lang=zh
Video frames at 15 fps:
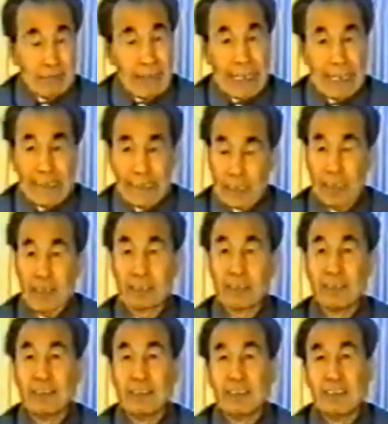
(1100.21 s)
你
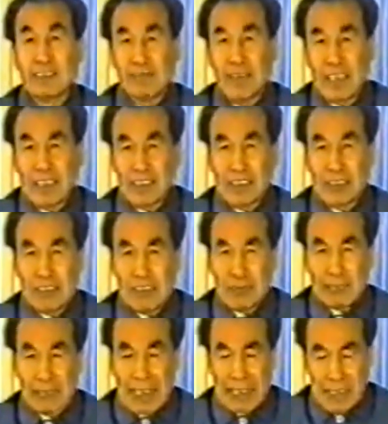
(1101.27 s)
想一个美事儿。
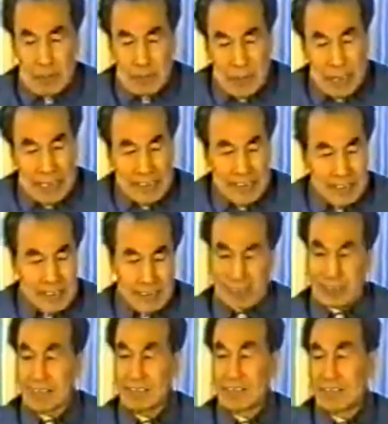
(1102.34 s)
这庞老师我
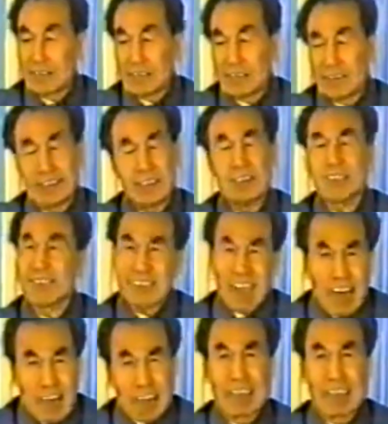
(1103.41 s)
没美事儿，